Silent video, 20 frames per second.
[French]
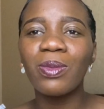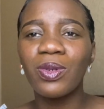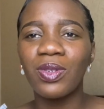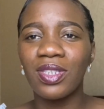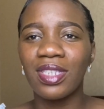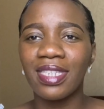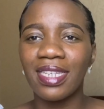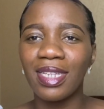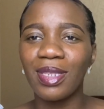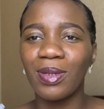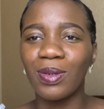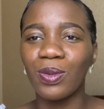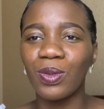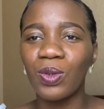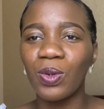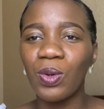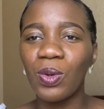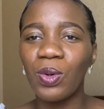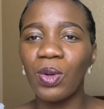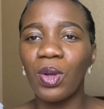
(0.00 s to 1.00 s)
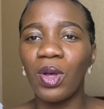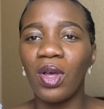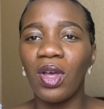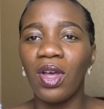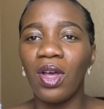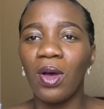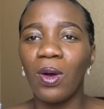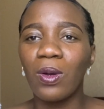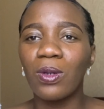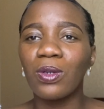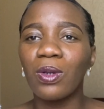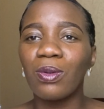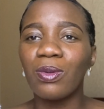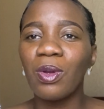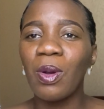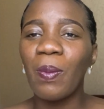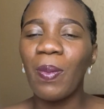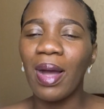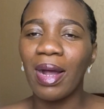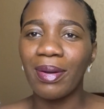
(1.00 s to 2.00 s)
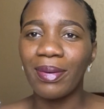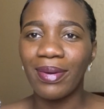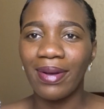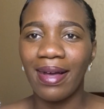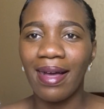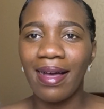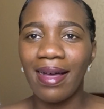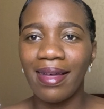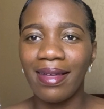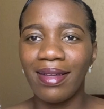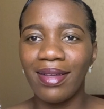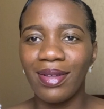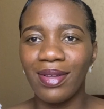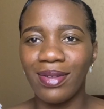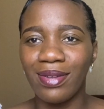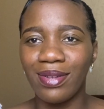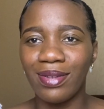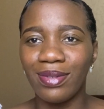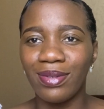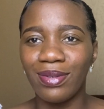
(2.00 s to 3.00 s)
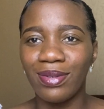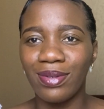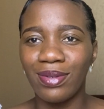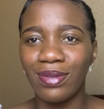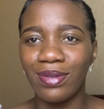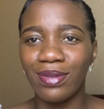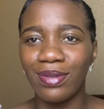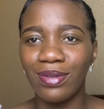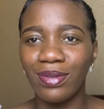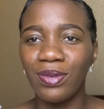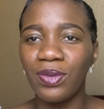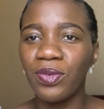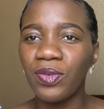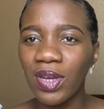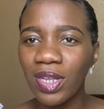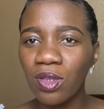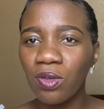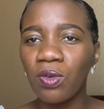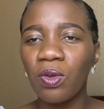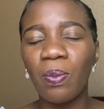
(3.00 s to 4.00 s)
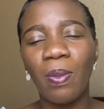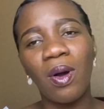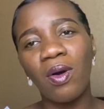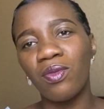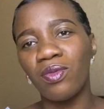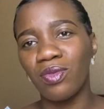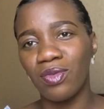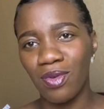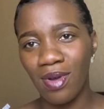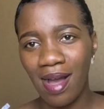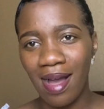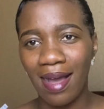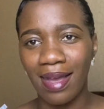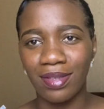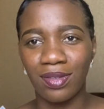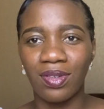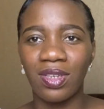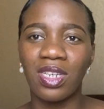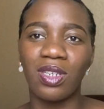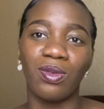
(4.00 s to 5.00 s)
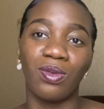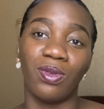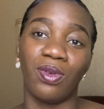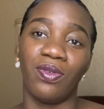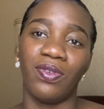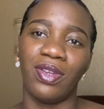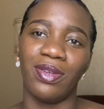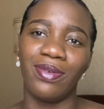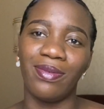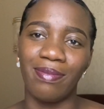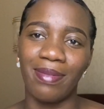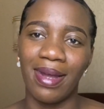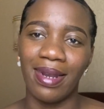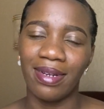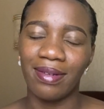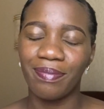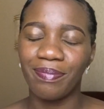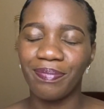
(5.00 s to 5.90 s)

je disais tantôt, Aujourd'hui, on parlera euh, du fait de ne pas en vouloir à ceux qui nous ont fait du mal.